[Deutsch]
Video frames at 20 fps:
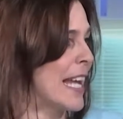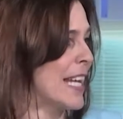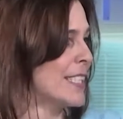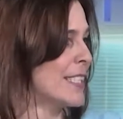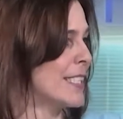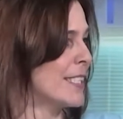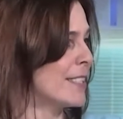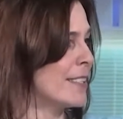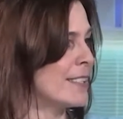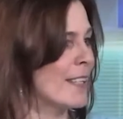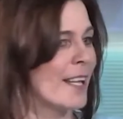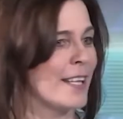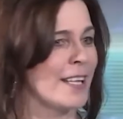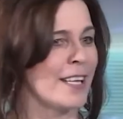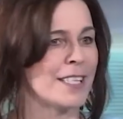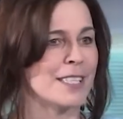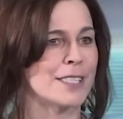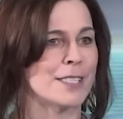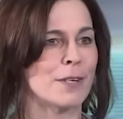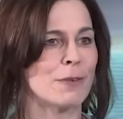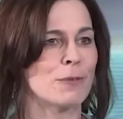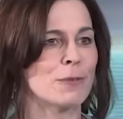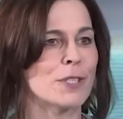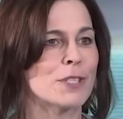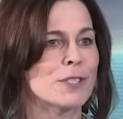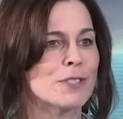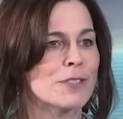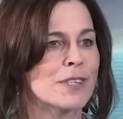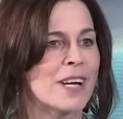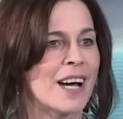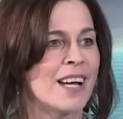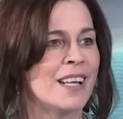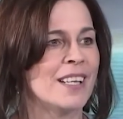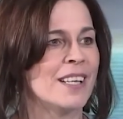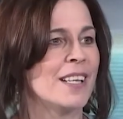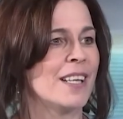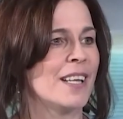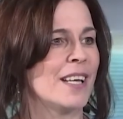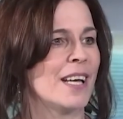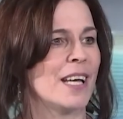vielleicht sitzen ja hier in dieser Runde
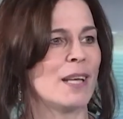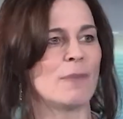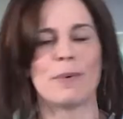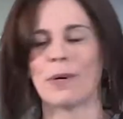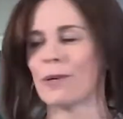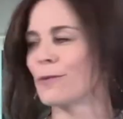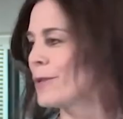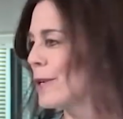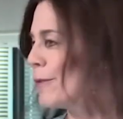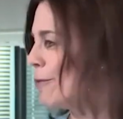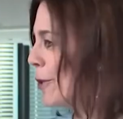sogar ein paar